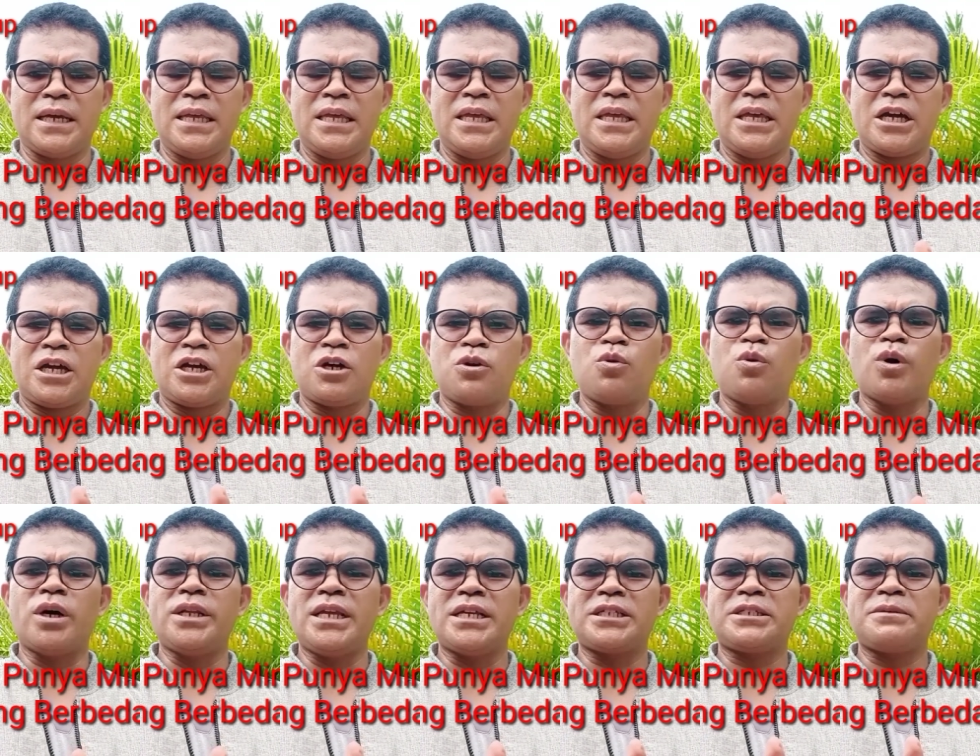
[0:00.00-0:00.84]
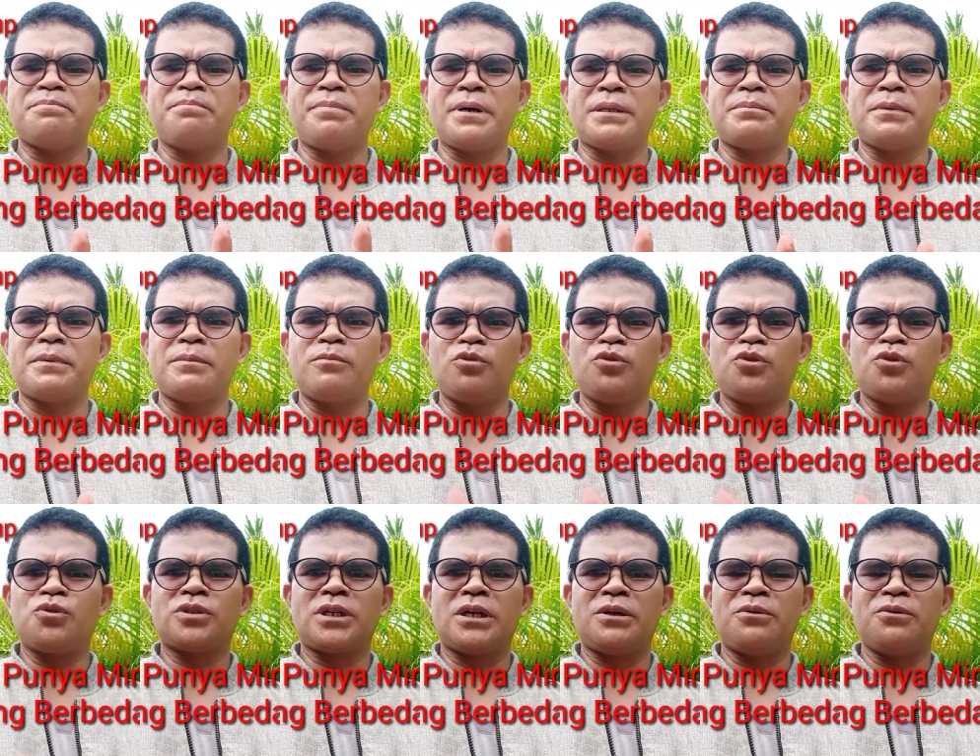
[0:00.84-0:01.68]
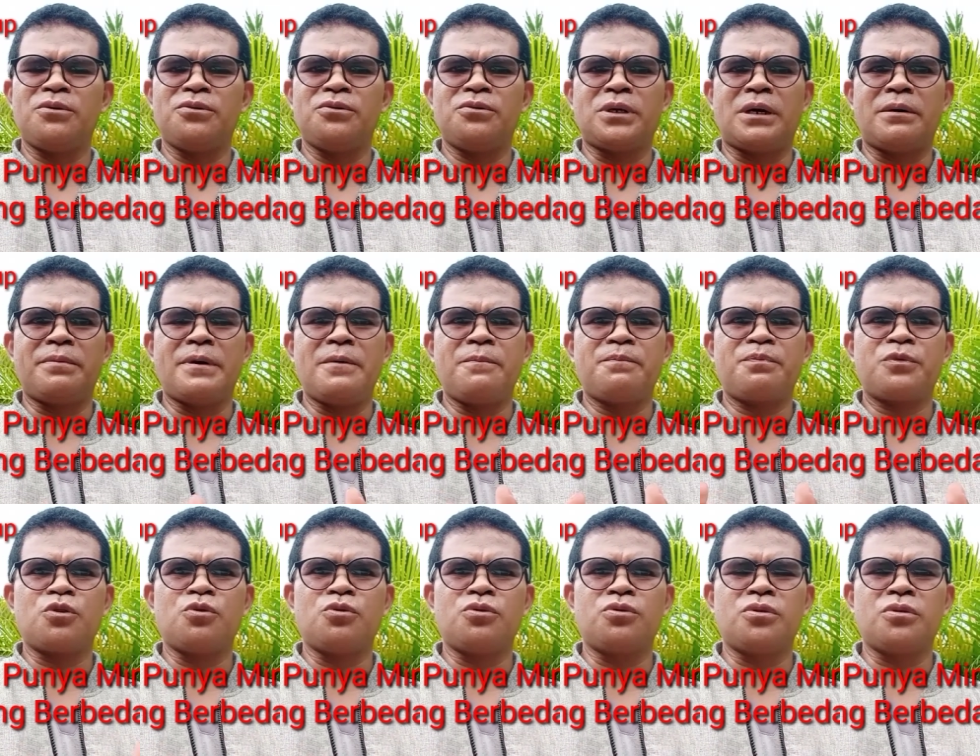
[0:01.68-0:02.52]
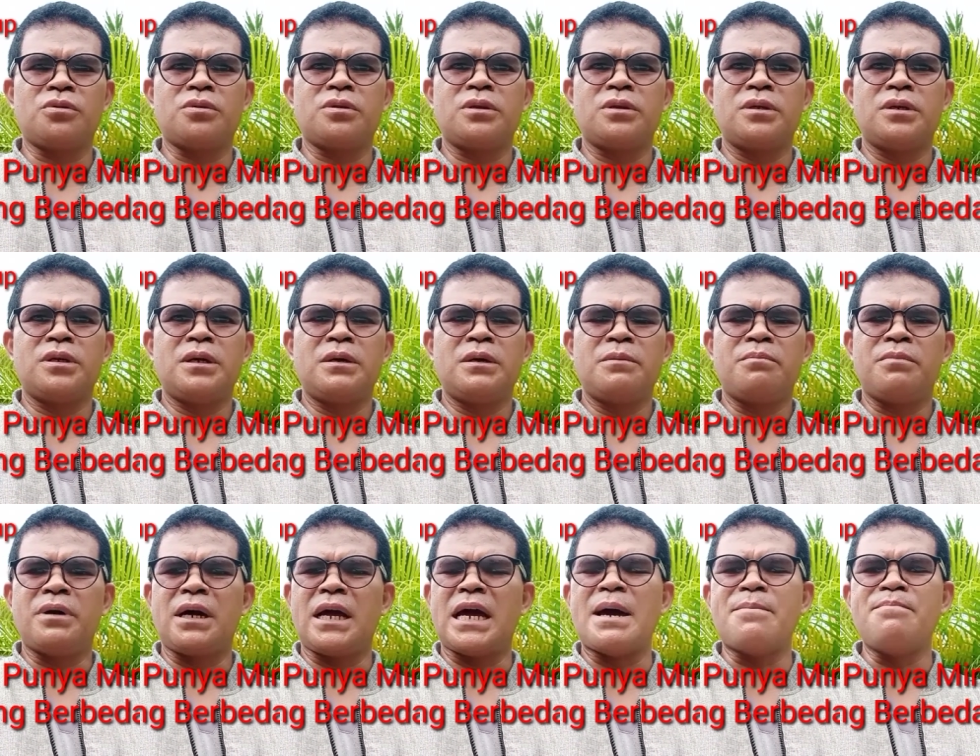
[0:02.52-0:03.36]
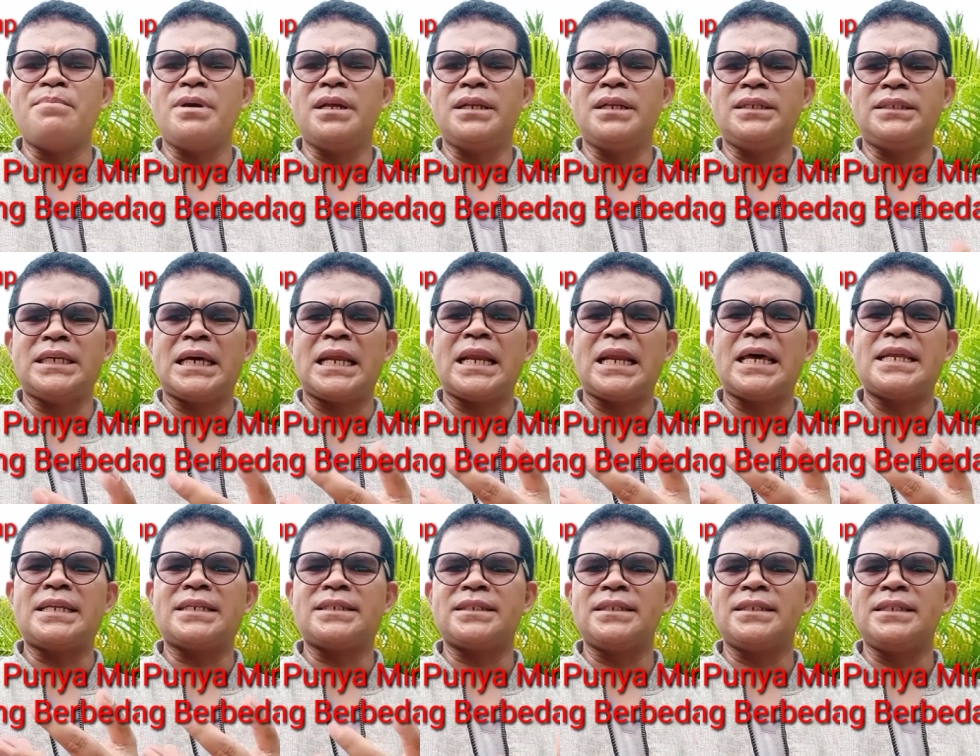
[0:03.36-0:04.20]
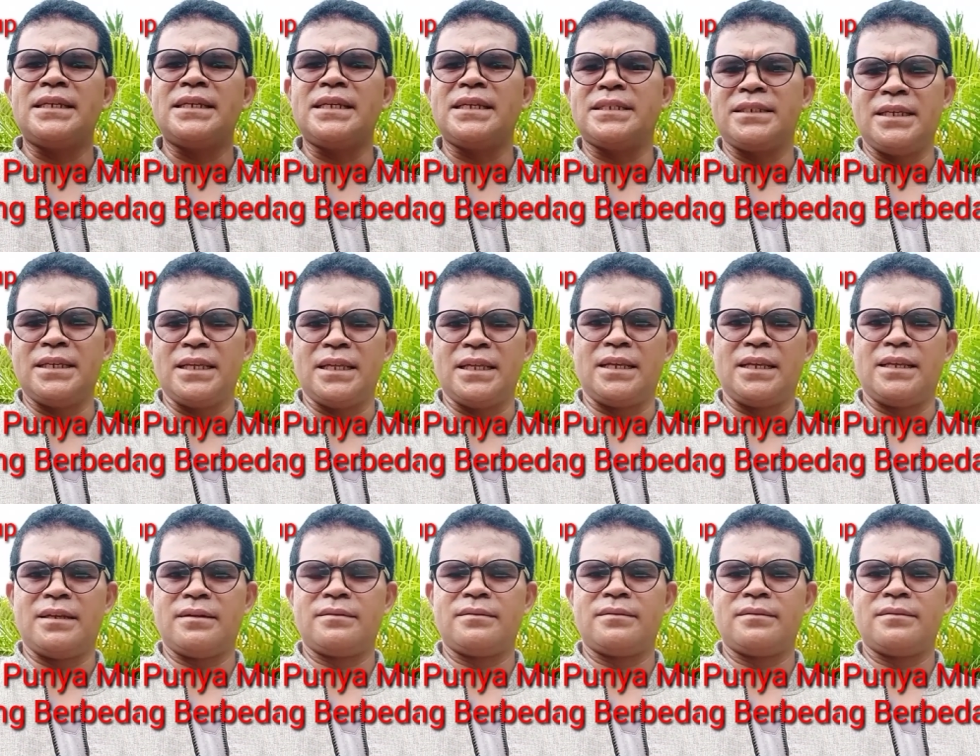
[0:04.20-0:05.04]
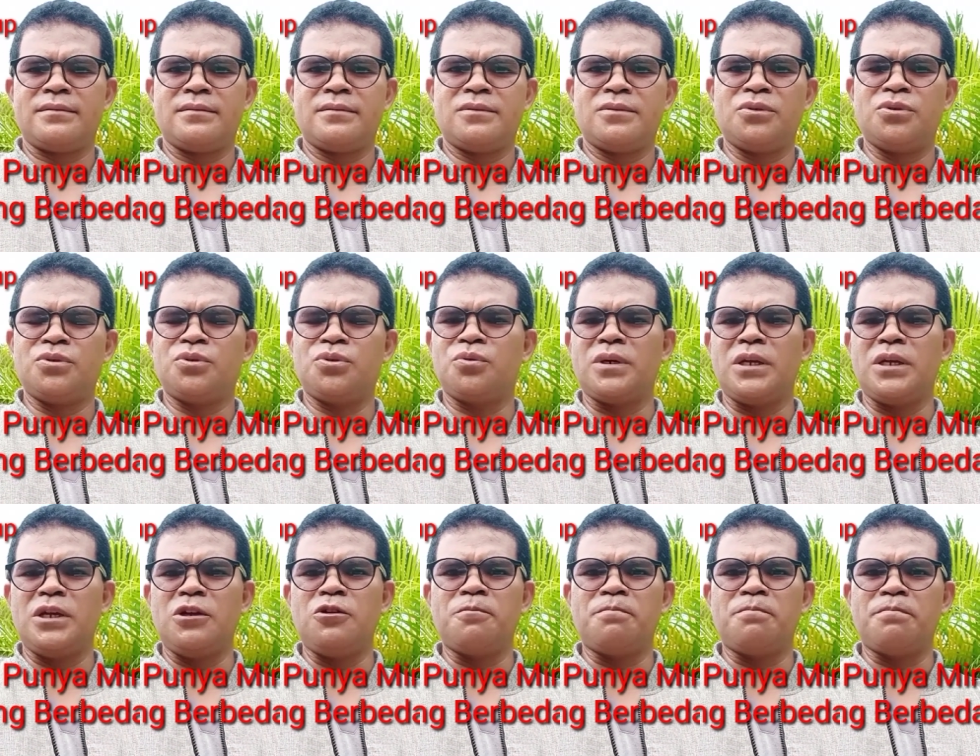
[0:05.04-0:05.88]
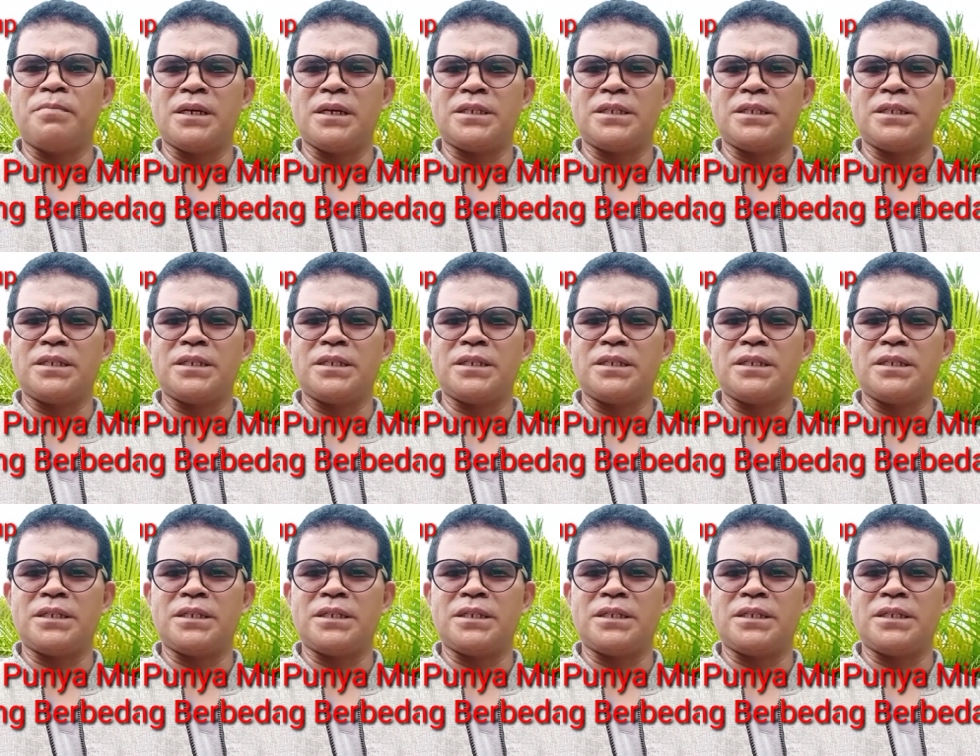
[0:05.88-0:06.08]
Keduanya sempat memutuskan untuk apa? Untuk mengambil jalan sendiri-sendiri untuk hidup masing-masing.